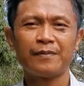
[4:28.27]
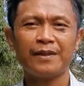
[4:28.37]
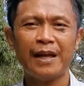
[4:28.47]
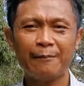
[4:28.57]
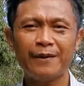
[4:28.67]

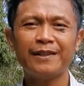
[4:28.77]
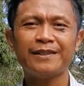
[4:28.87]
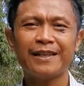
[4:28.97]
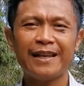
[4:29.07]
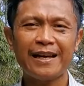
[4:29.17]
Tetapi
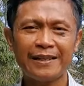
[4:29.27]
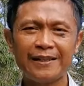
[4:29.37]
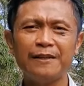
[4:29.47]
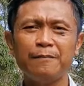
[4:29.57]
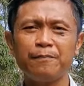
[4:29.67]
sekali
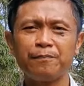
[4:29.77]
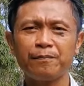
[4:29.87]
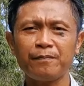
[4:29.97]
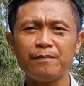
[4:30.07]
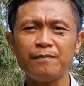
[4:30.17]
lagi,
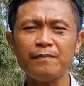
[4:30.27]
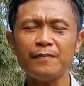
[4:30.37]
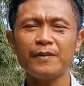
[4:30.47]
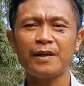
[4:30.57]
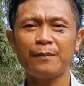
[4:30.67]

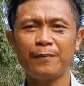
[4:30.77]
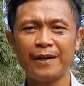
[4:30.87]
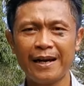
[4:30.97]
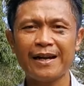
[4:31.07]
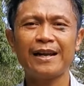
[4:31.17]

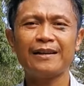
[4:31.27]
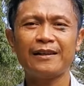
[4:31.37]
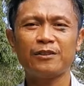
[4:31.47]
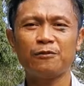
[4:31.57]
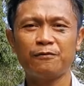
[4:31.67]
kebenaran
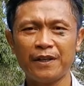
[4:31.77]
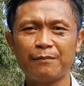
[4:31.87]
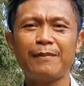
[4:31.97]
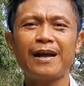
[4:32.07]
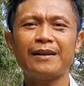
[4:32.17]
atau
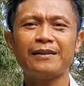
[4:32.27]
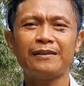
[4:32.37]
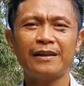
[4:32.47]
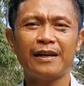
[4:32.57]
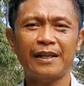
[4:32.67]
firman,
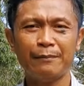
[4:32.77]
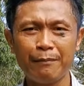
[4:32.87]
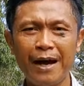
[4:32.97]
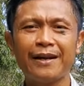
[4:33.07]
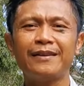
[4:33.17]

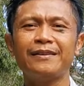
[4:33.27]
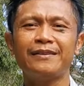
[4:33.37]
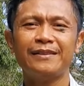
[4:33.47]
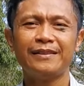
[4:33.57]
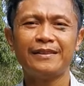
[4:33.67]
iman
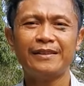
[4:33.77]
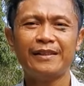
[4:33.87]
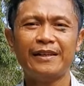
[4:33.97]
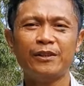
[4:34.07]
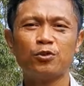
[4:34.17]

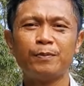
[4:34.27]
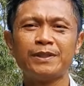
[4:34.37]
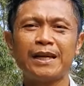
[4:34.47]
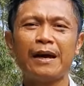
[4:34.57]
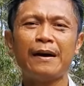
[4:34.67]
itu
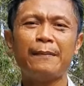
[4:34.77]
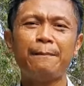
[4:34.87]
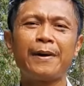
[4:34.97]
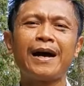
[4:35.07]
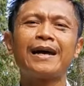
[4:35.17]
bisa
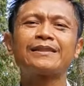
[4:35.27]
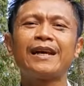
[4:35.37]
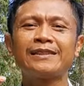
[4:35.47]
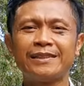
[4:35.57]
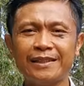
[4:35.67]

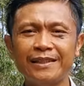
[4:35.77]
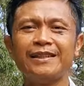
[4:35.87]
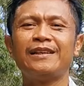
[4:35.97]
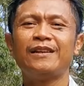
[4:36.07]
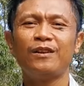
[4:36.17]
mengatasi
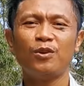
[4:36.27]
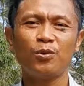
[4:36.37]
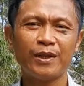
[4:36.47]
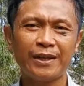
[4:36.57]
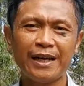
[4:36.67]

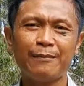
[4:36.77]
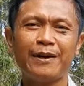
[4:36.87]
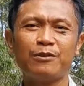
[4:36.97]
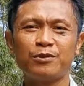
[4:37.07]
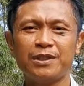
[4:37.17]
logika
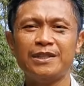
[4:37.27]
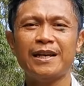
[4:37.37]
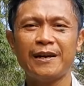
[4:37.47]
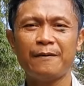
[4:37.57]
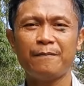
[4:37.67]
manusia.